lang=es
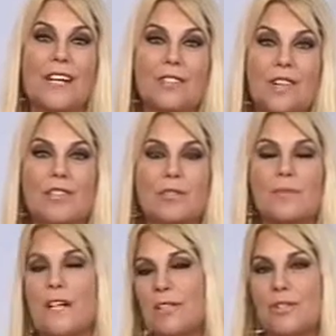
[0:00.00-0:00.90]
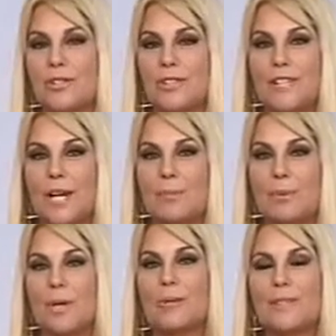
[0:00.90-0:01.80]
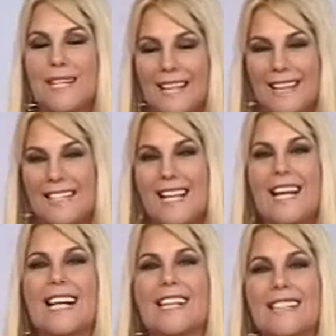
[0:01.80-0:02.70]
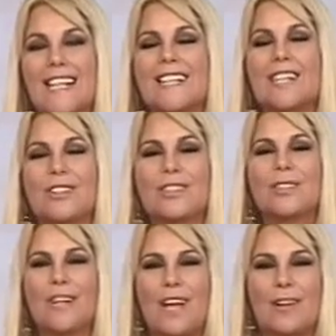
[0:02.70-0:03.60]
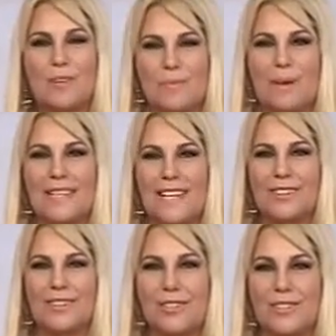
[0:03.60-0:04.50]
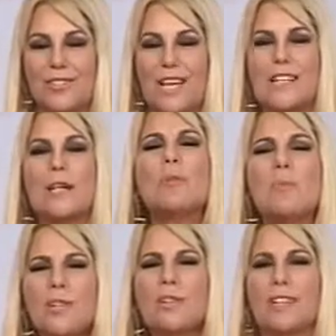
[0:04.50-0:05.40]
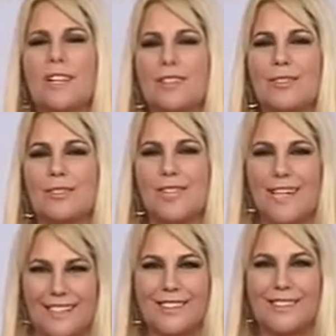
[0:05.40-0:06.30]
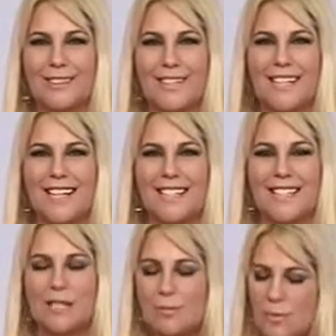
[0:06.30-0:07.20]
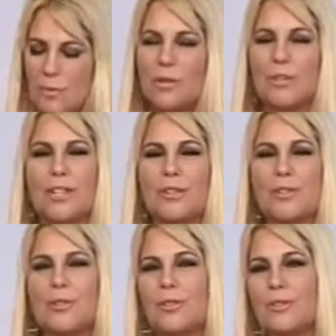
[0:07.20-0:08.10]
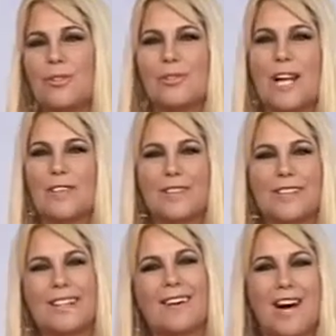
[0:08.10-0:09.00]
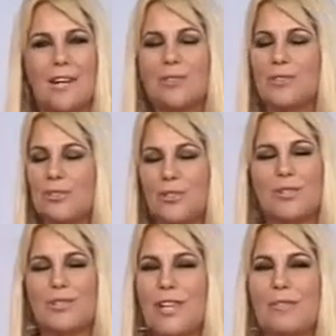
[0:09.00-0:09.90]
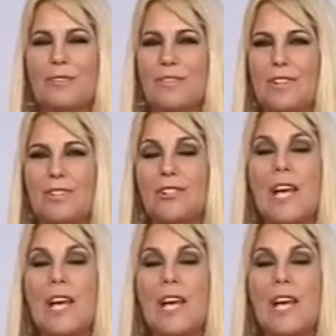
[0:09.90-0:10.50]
nos dan su valioso tiempo y a ustedes que están del otro lado acompañándonos. Estamos muy contentos en el Doctor en Casa, estamos muy contentos con todos los años de trabajo y con todos los años vividos